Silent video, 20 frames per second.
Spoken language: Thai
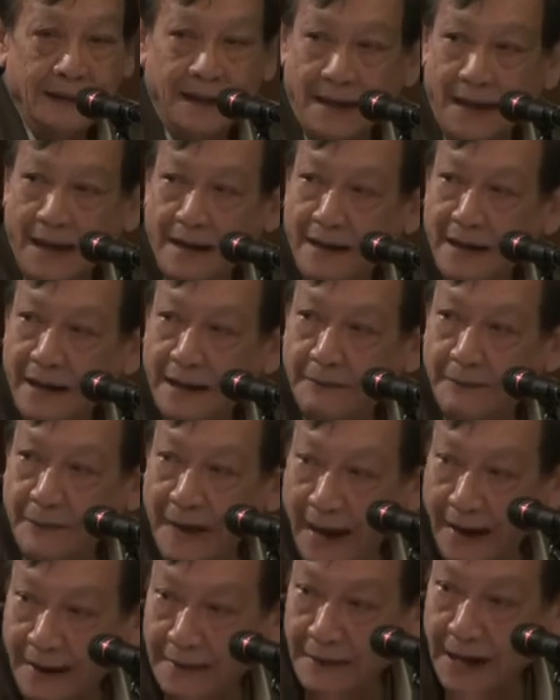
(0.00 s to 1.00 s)
แต่ท่านได้
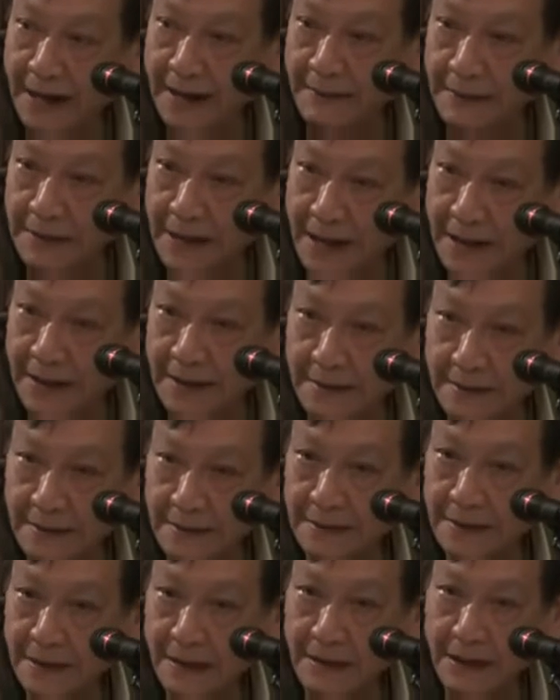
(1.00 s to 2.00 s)
แปลได้ได้
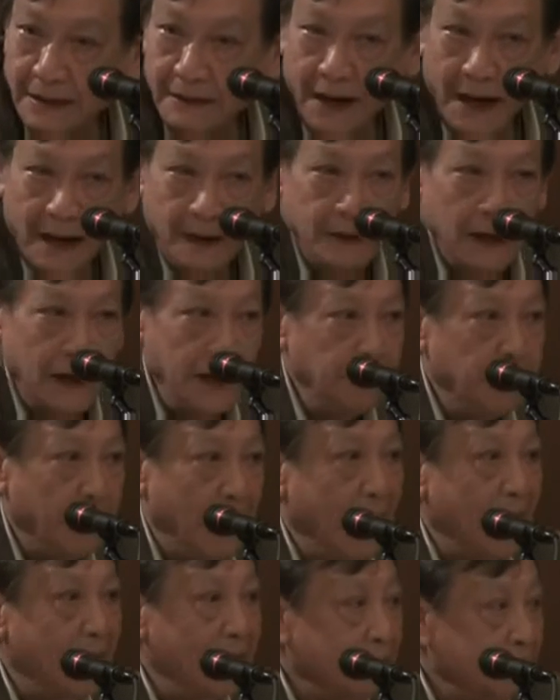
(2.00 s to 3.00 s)
เขาเรียกอะไรได้
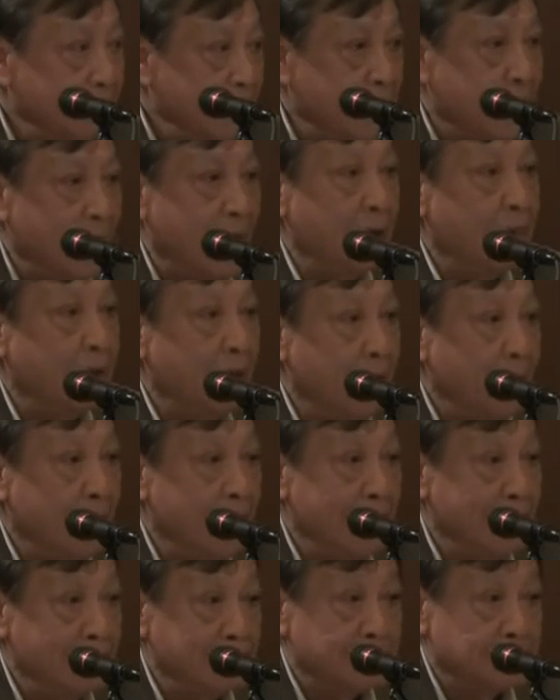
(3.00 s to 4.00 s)
แปลงได้กลายพัน
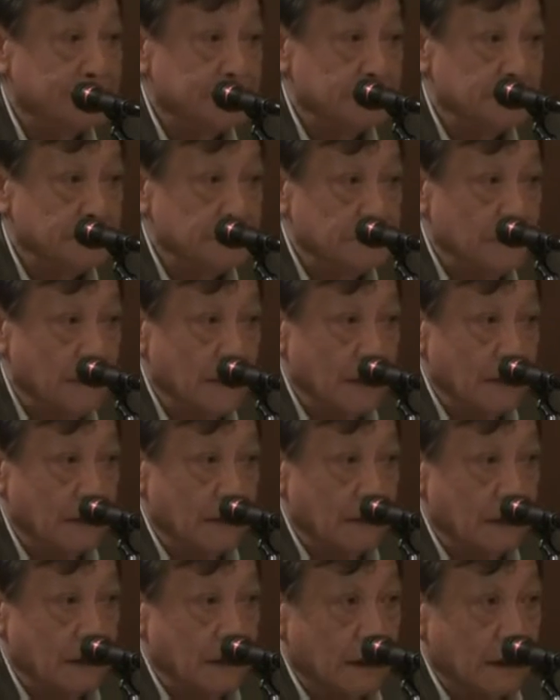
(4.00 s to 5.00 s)
ธุ์เนี่ย
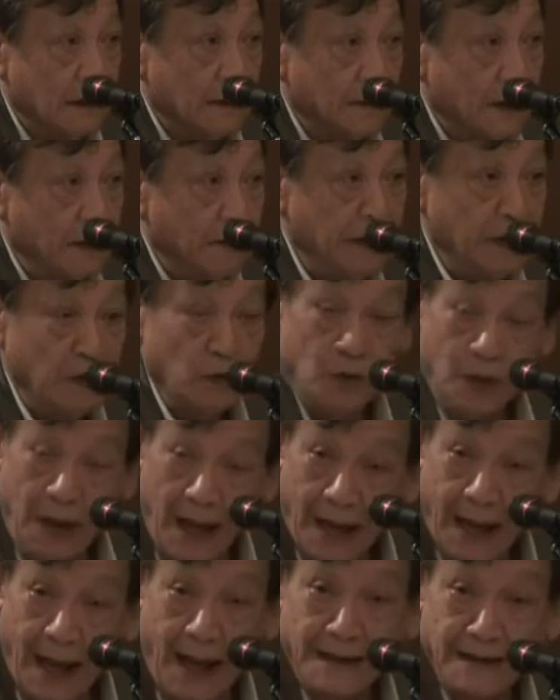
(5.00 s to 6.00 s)
ไปเป็นตุ
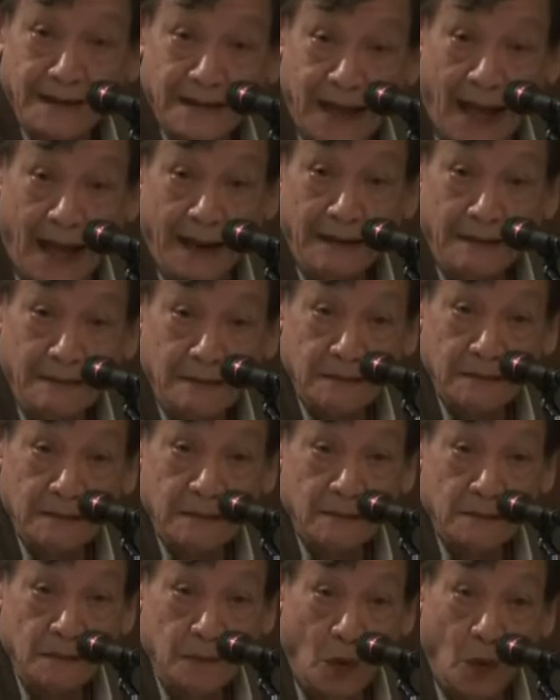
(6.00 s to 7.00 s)
ลาการศาล
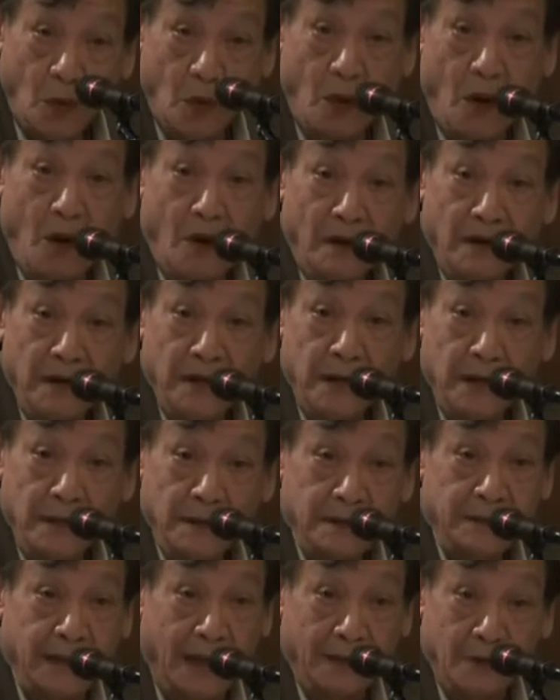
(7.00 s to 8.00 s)
ปกครองก็ดี
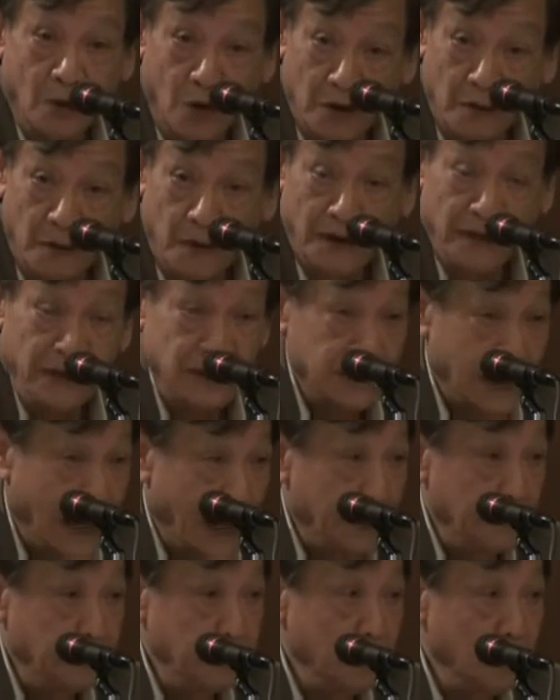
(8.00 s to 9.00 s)
หรือโดยเฉพาะยิ่ง
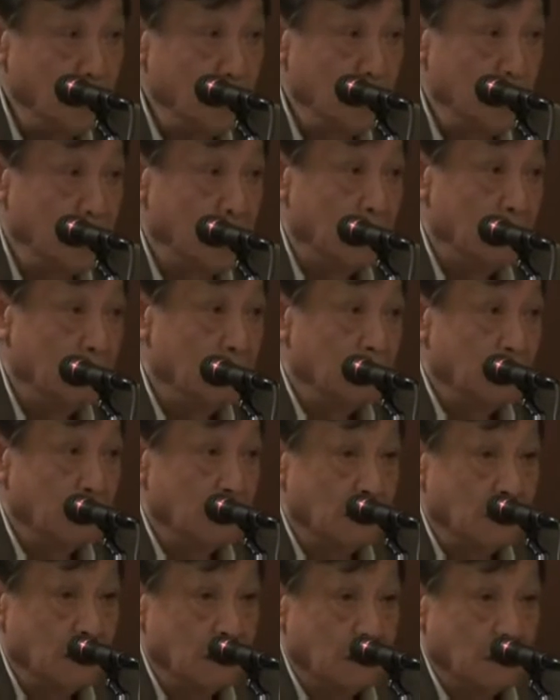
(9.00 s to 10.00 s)
ศาลรัฐมนูลเนี่ย
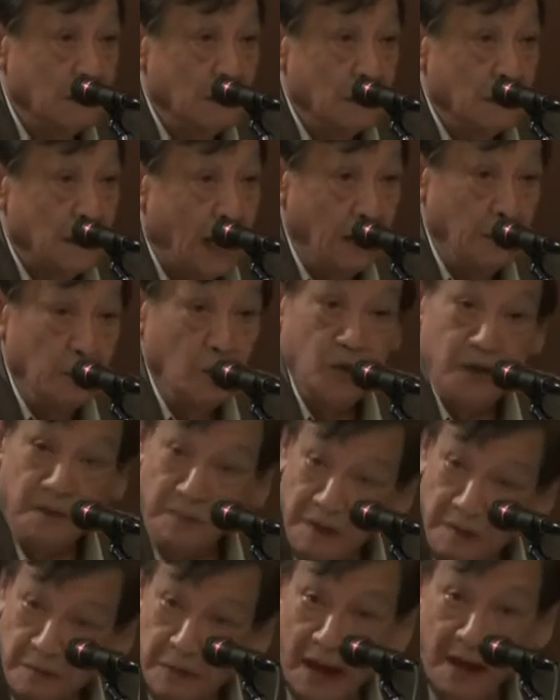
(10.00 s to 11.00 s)
ศาลรัฐมนูล
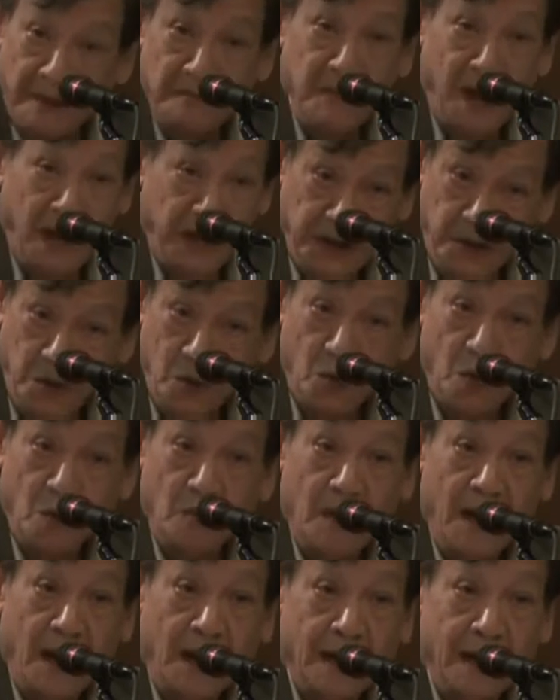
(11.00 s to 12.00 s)
นี่เป็นพันธุ์ใหม่ที่ดุ
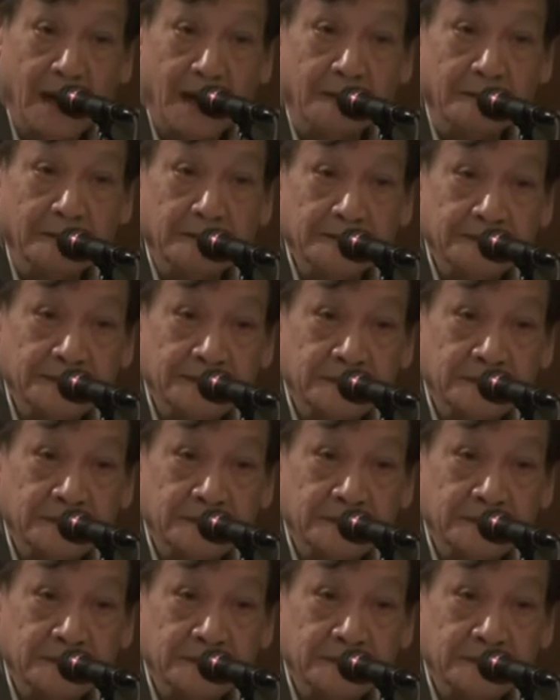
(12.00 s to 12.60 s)
มากนะครับ